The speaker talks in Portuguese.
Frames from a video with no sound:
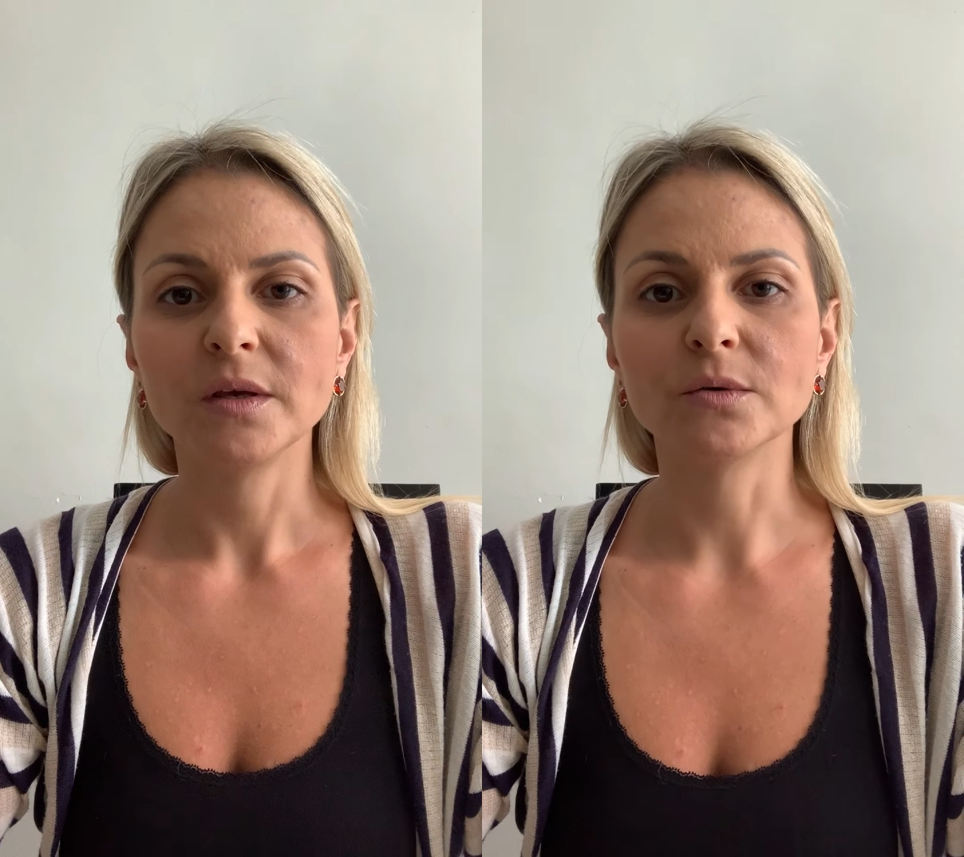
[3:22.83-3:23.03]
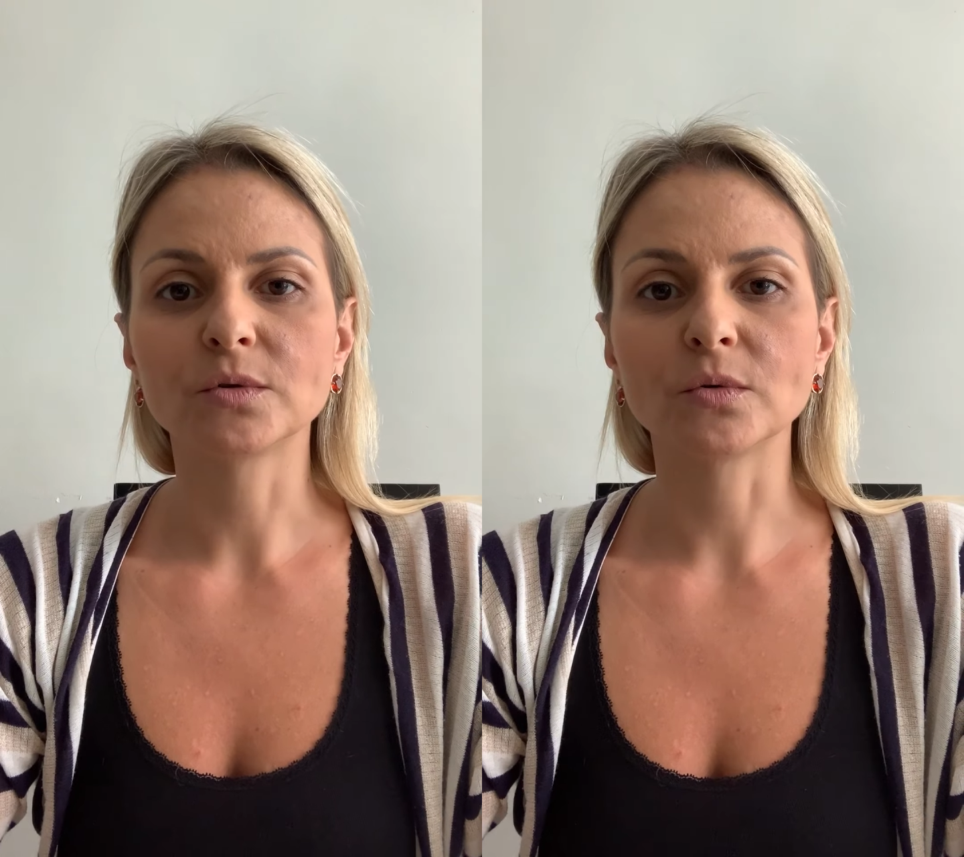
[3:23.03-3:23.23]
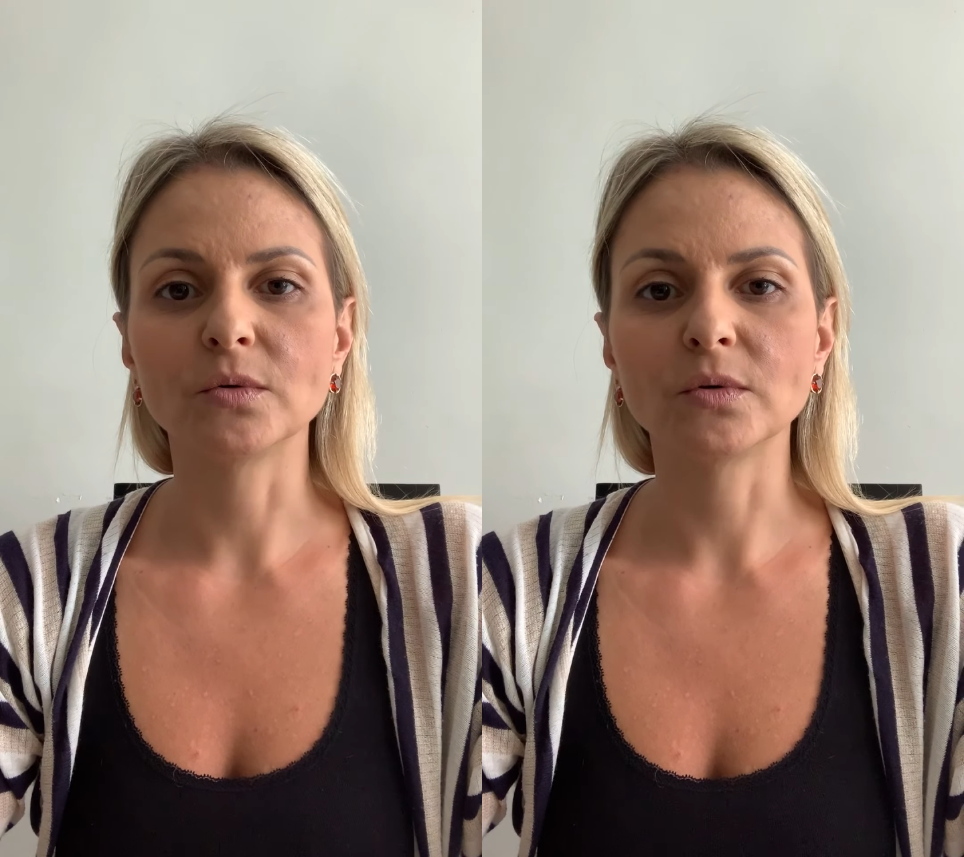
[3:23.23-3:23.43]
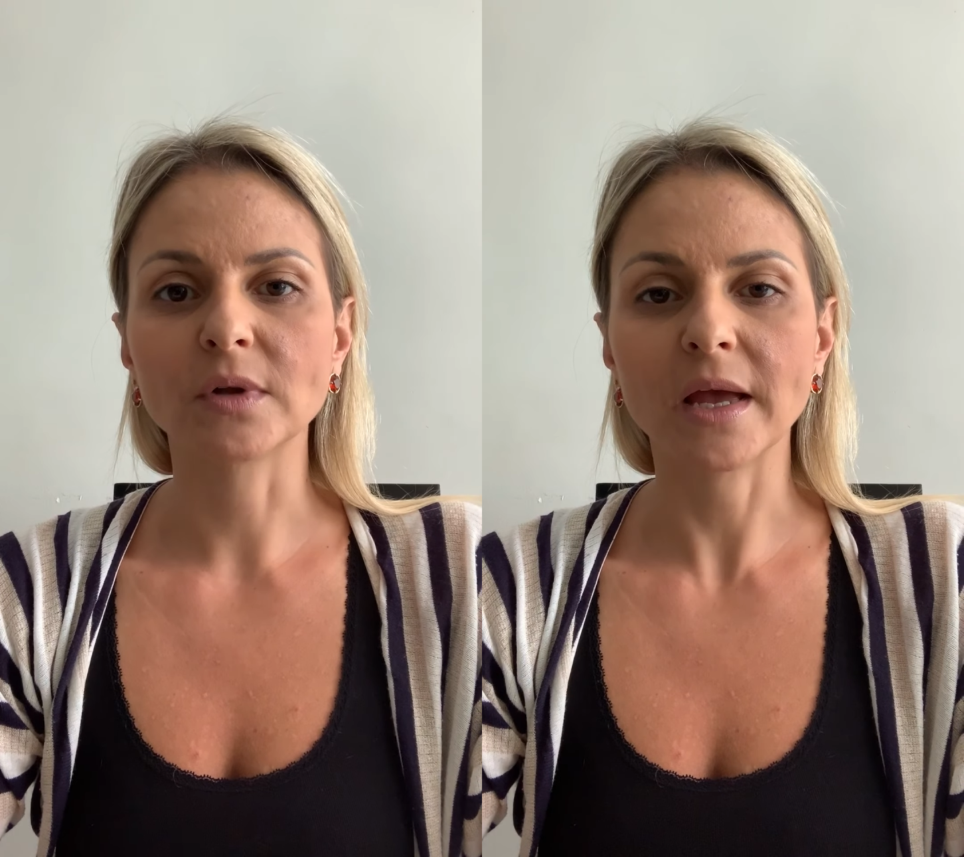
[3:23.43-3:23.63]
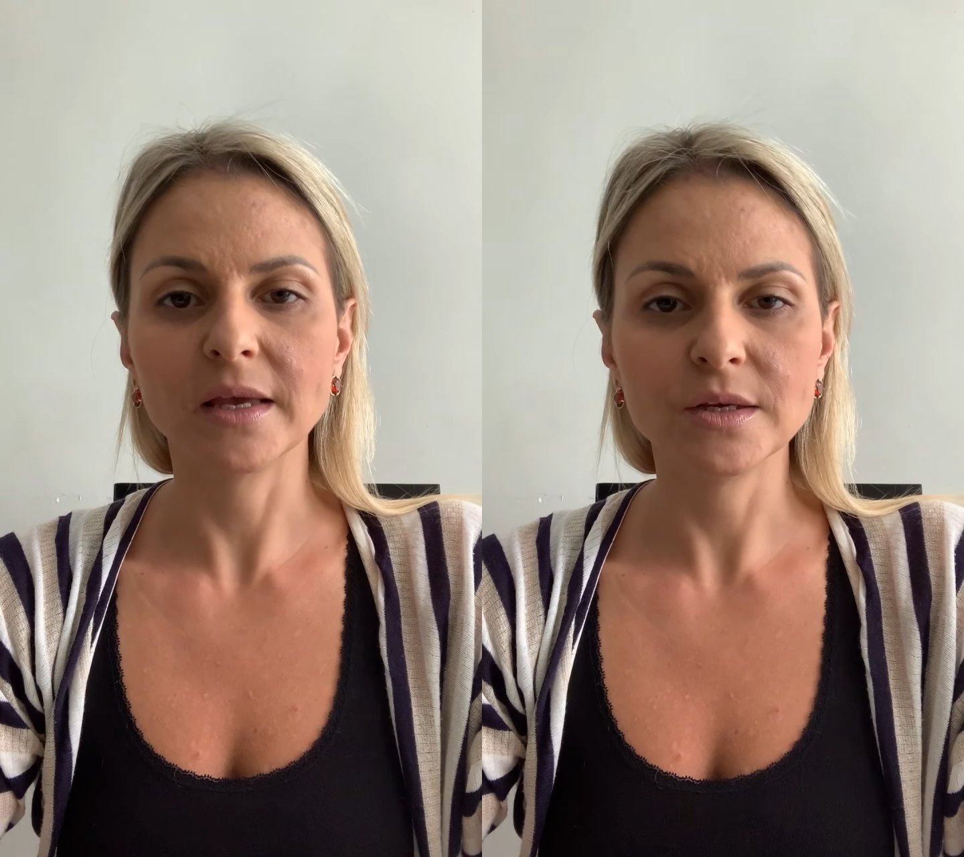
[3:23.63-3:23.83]
Eu tô
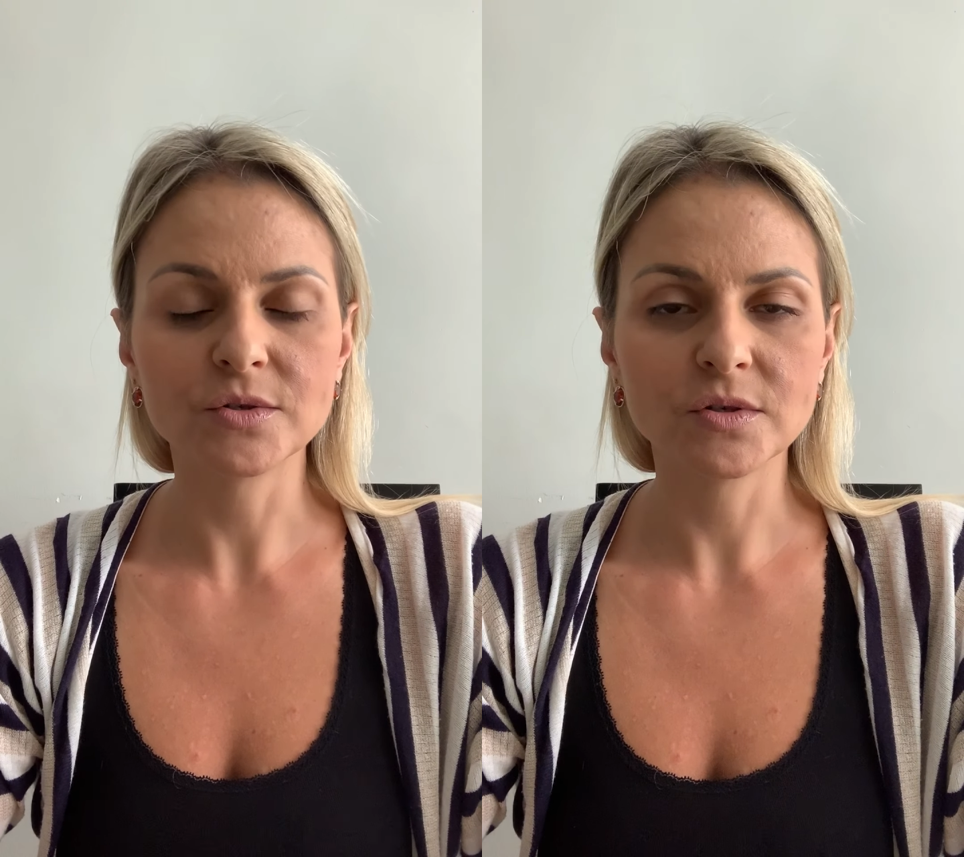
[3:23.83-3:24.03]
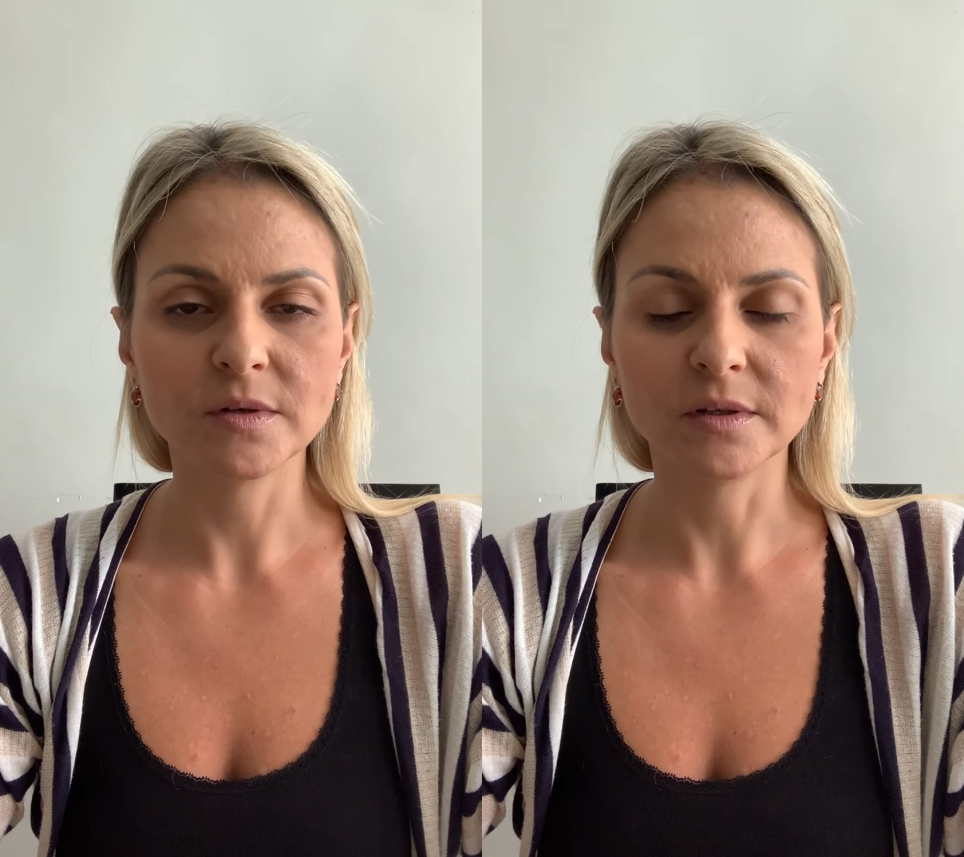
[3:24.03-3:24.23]
na rede,